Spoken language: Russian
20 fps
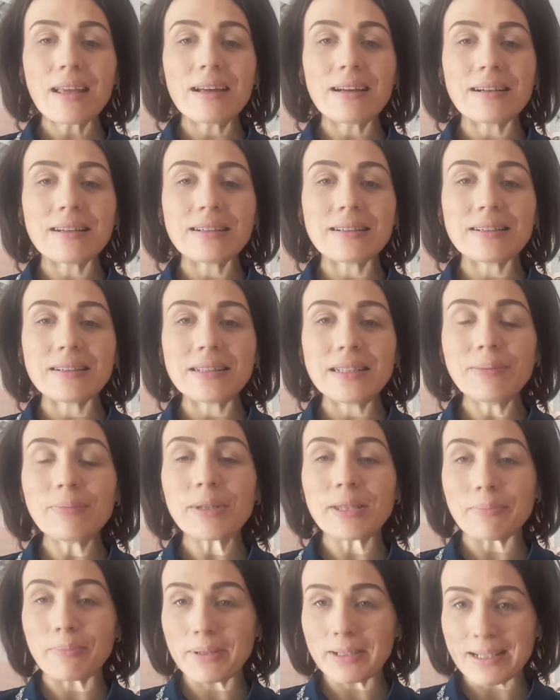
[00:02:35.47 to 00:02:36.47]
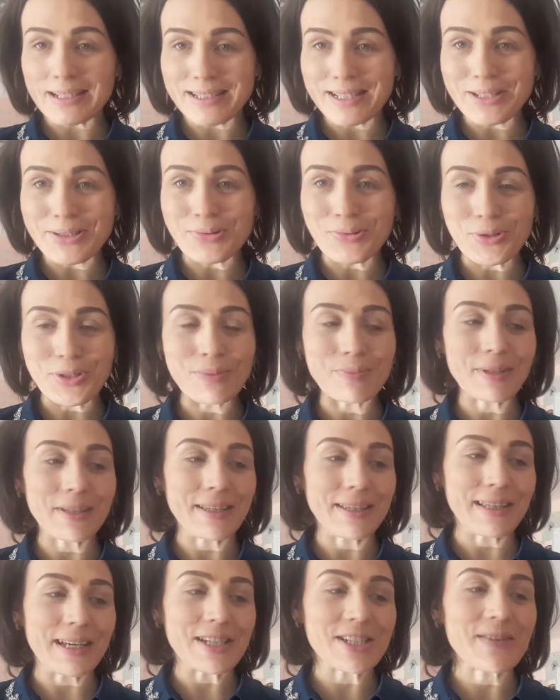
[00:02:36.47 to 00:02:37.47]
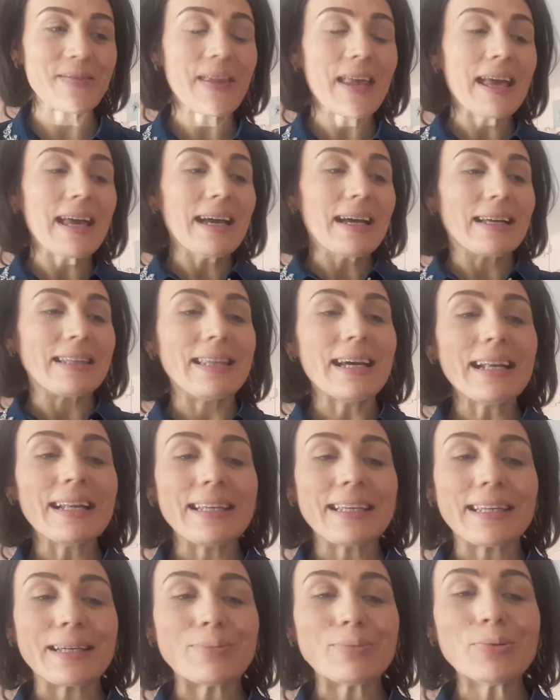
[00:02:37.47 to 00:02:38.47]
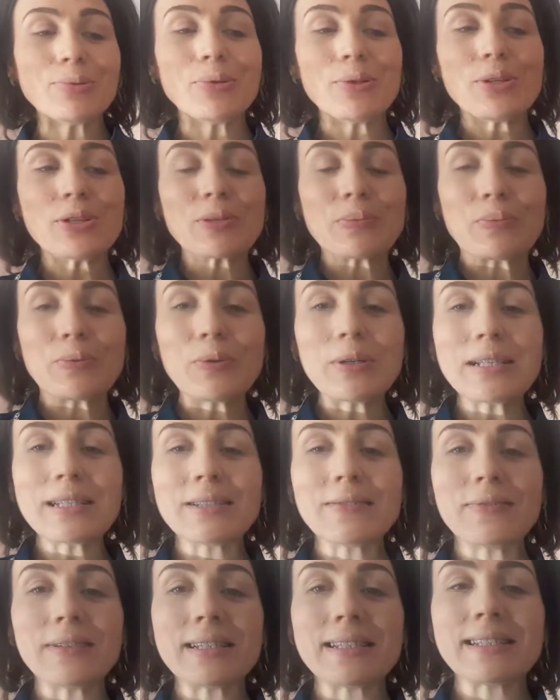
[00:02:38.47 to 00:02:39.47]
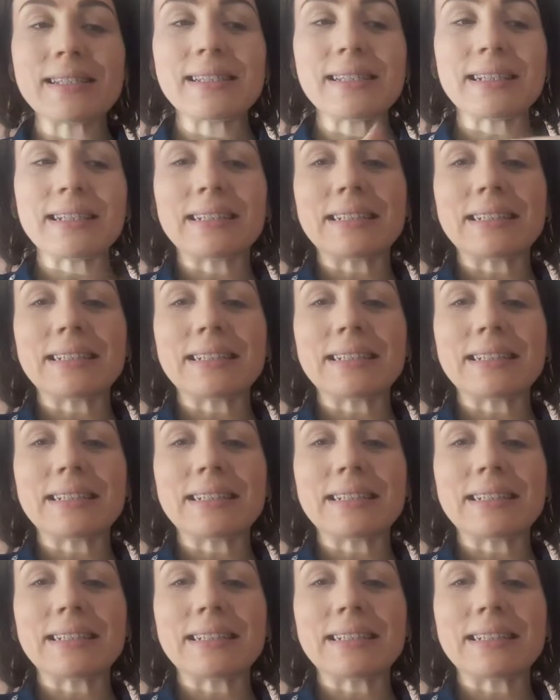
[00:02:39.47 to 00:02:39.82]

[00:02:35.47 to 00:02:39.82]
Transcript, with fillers: а, именно показать уже макияж. Далее я буду использовать